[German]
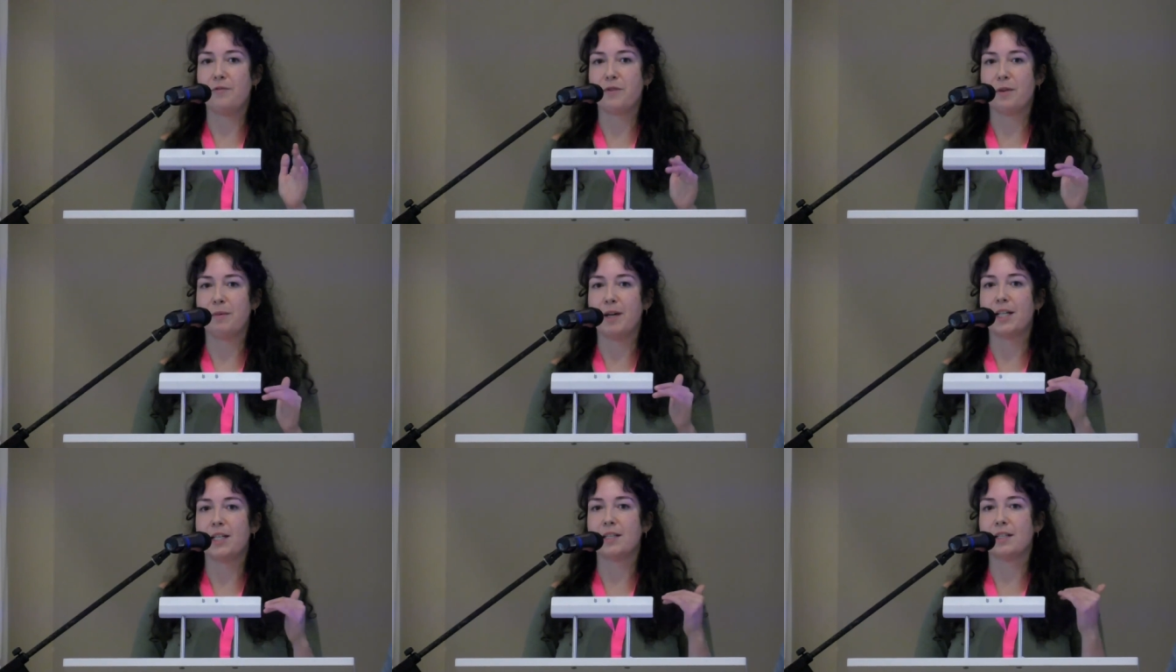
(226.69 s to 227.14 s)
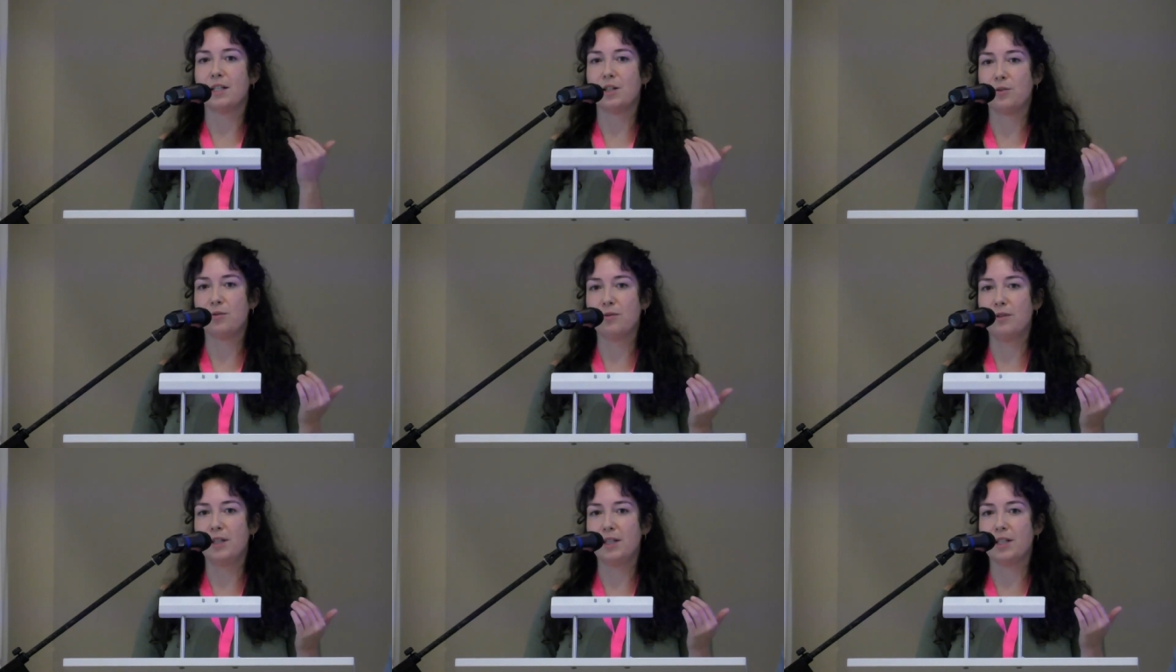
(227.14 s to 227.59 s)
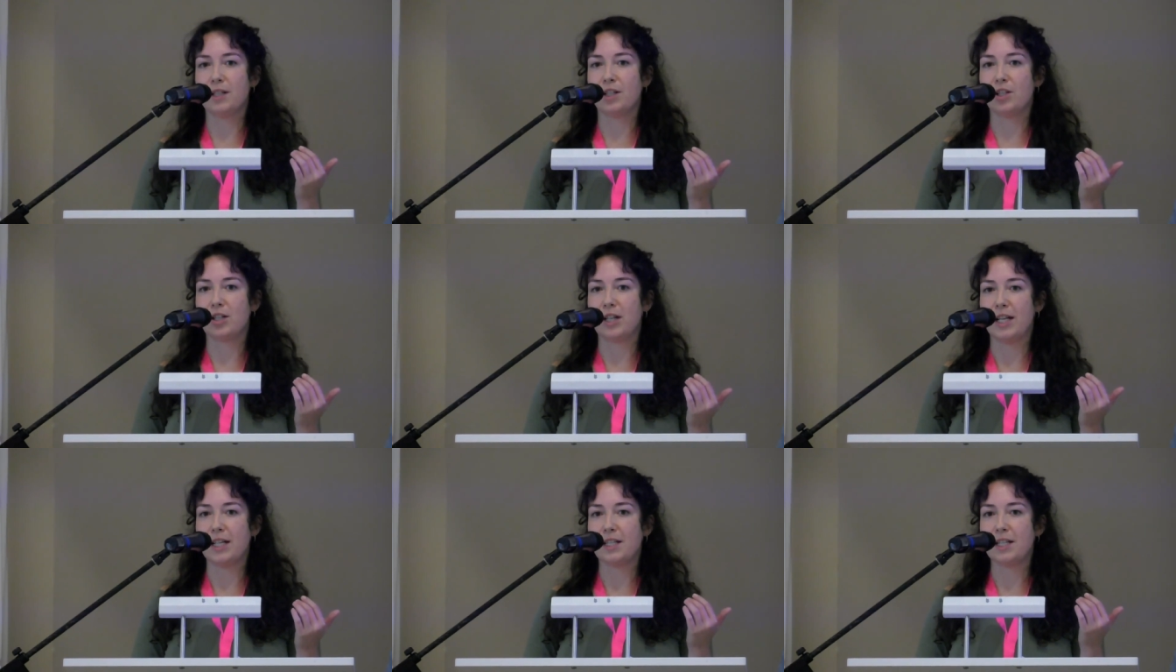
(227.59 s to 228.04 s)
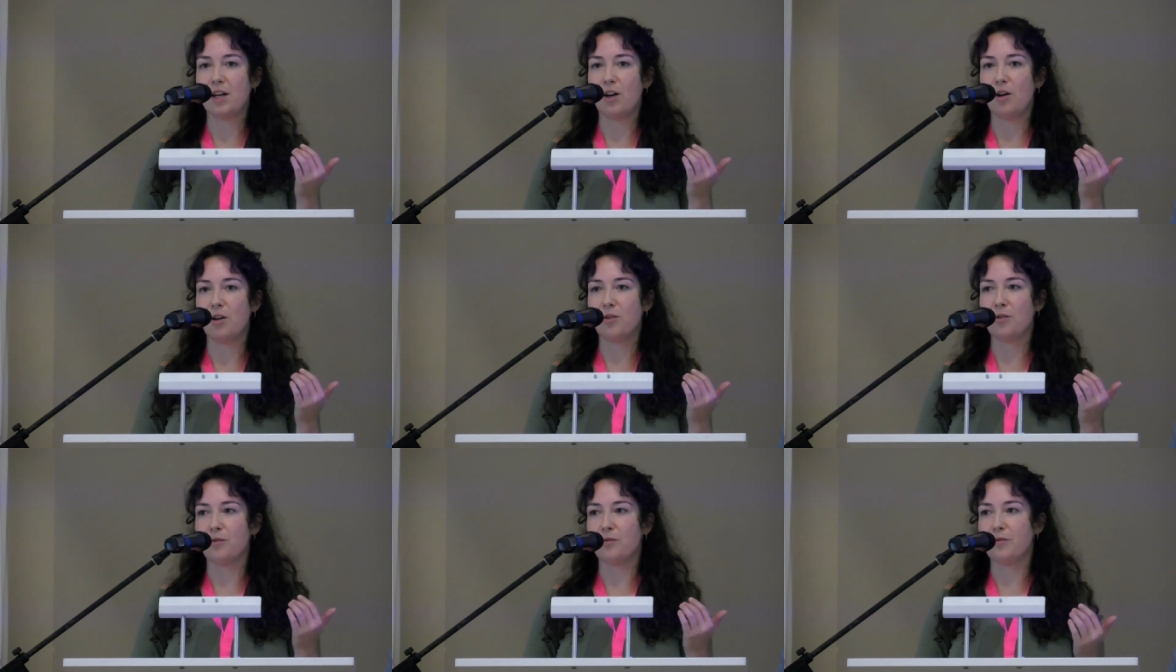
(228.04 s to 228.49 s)
vermeintlich natürliche
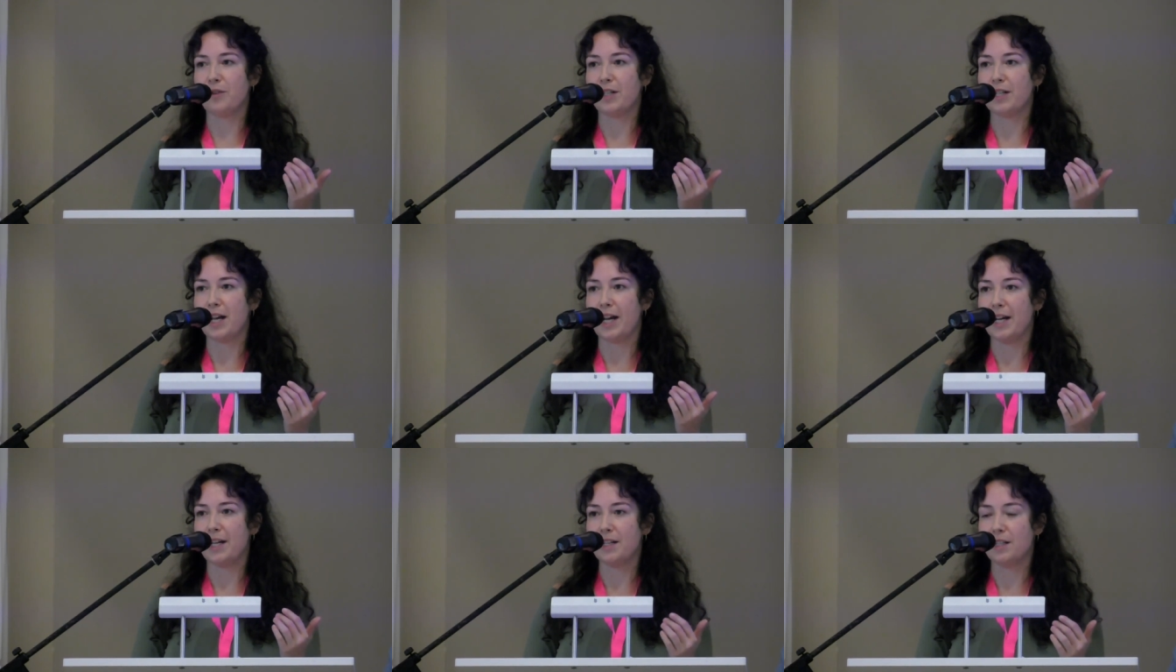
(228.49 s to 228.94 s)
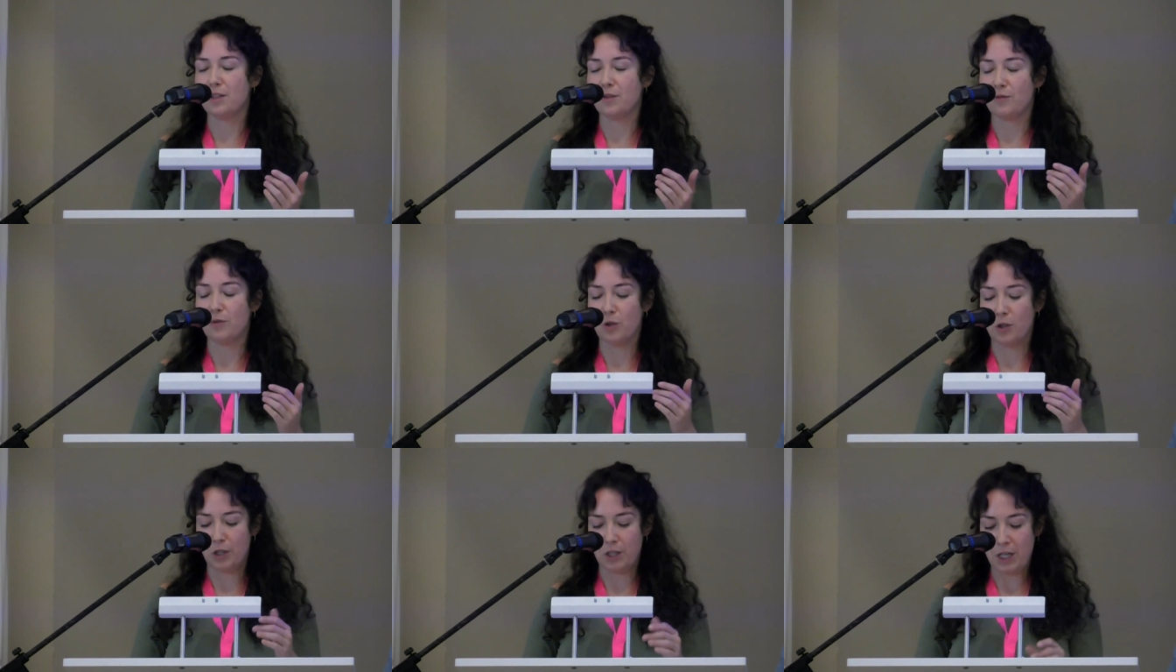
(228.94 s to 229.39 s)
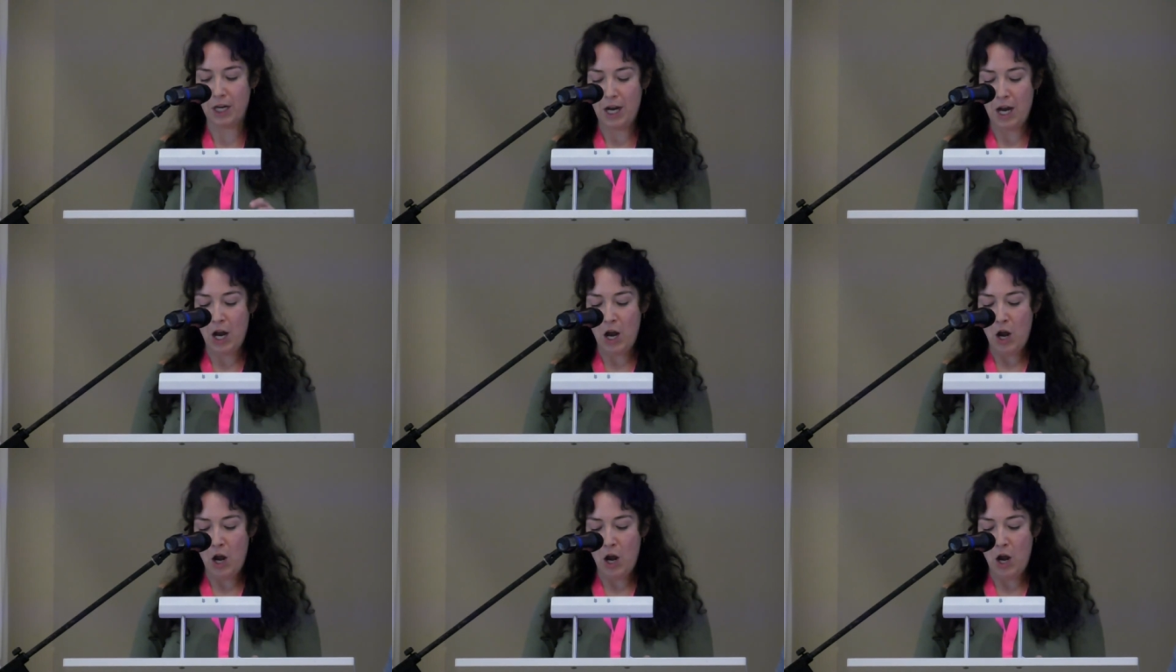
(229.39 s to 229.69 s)
Geschlechterordnung verteidigt wird